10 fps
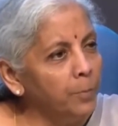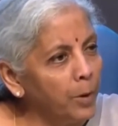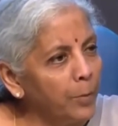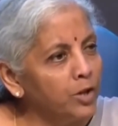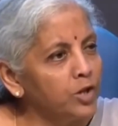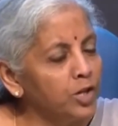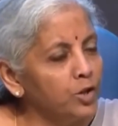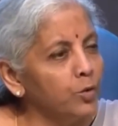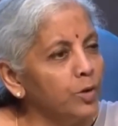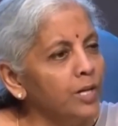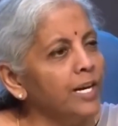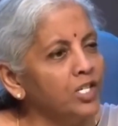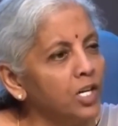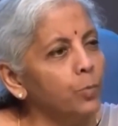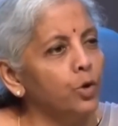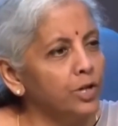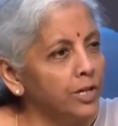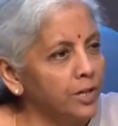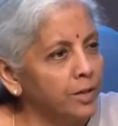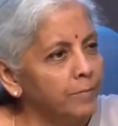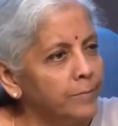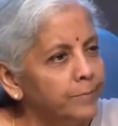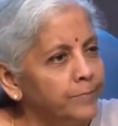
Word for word: ఇంప్లిమెంట్ చేస్తుంది నేషనల్ ప్రాజెక్ట్ని